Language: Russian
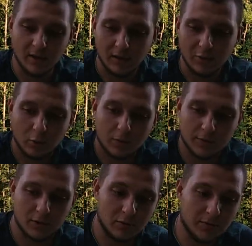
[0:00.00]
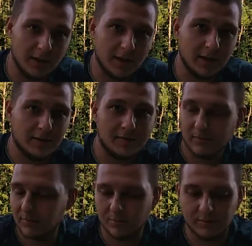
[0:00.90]
Кто во что верит,
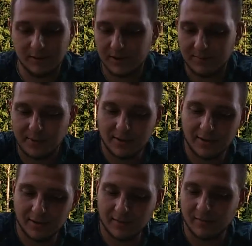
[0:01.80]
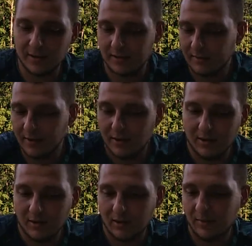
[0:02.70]
ну, здесь претендовать
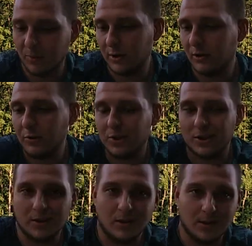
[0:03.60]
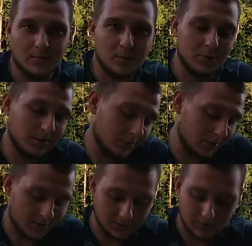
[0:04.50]
кому-то лучше так, кому-то
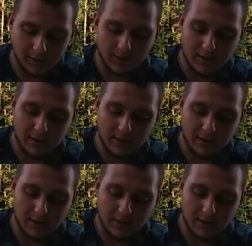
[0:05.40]
лучше, ну.